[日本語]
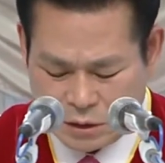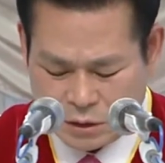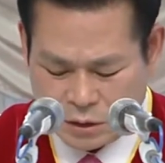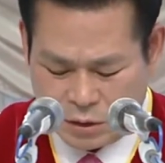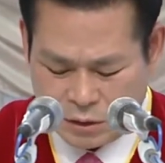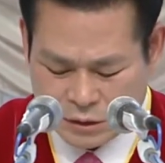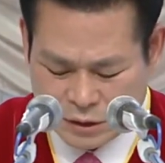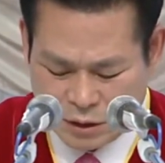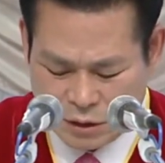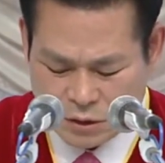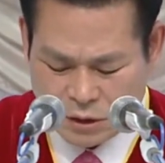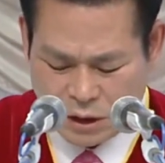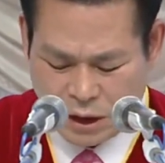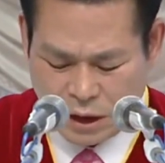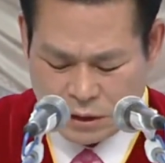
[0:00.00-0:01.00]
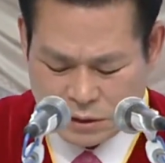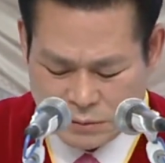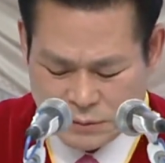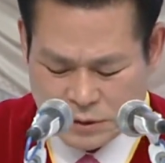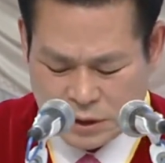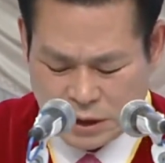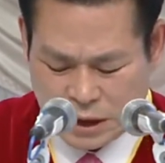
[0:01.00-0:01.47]
逆に、精
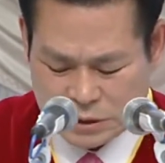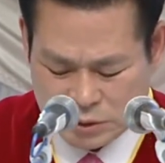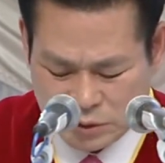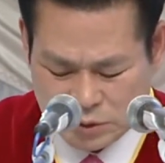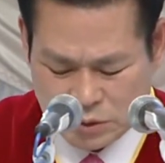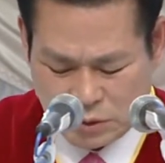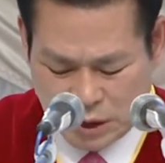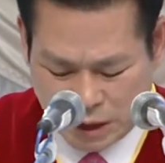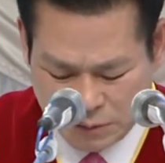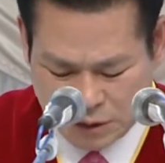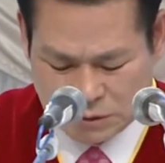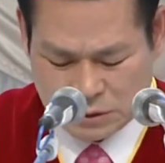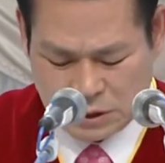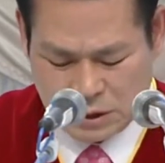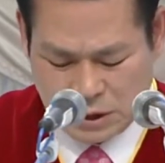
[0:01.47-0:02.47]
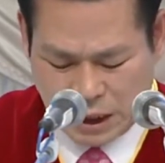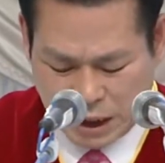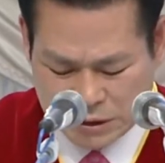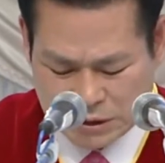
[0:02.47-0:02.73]
霊の声に従えば、